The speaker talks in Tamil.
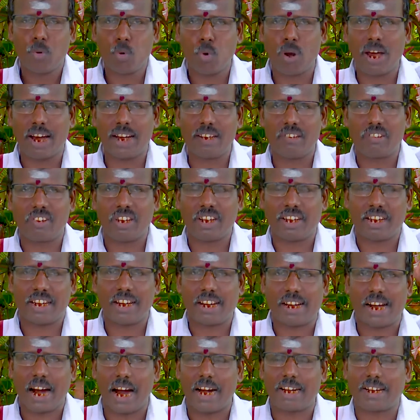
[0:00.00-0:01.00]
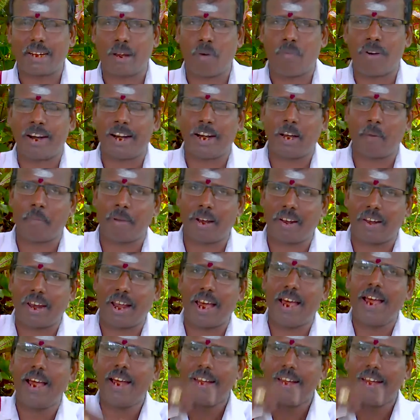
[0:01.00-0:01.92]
உலகத்திற்கு காட்ட வேண்டும் என்ற